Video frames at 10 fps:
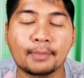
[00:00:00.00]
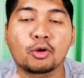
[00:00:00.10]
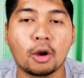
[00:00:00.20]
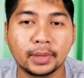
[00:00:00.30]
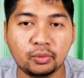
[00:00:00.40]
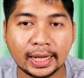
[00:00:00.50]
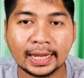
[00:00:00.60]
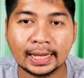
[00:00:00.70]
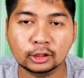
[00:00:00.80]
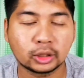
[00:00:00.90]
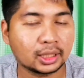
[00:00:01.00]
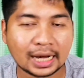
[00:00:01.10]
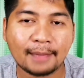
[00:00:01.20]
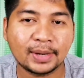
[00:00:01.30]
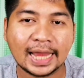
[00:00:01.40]
กับเกาะมิดเวย์จน
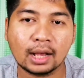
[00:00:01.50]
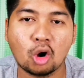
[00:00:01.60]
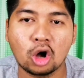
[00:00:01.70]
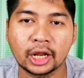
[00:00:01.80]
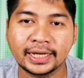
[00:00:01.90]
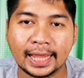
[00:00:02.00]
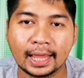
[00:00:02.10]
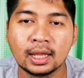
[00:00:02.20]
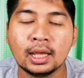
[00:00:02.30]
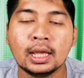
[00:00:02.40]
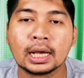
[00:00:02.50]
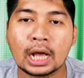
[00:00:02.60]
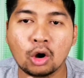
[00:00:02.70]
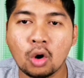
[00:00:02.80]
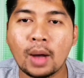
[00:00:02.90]
ราบเป็นหน้ากองแล้วเนี่ย
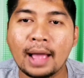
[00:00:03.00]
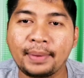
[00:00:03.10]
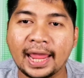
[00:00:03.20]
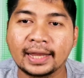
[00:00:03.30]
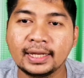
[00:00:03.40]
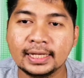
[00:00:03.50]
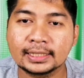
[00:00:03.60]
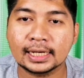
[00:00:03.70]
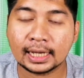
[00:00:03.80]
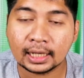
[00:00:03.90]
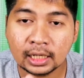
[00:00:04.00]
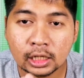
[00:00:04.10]
เขาก็วางแผนที่จะ